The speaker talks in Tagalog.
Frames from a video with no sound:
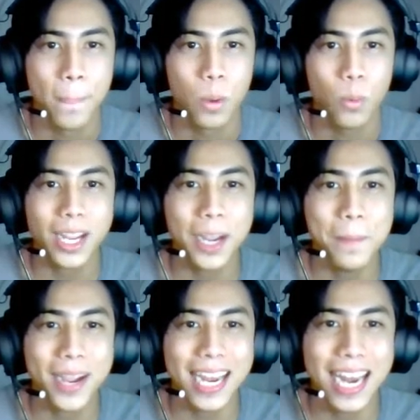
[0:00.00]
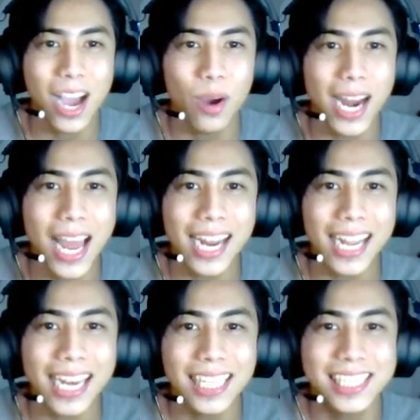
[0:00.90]
Huwag kang magalaw. Wala,
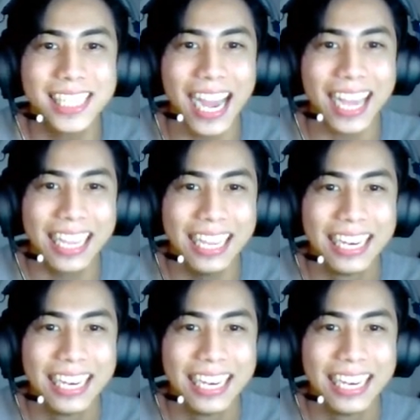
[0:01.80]
nagalit siya sa akin.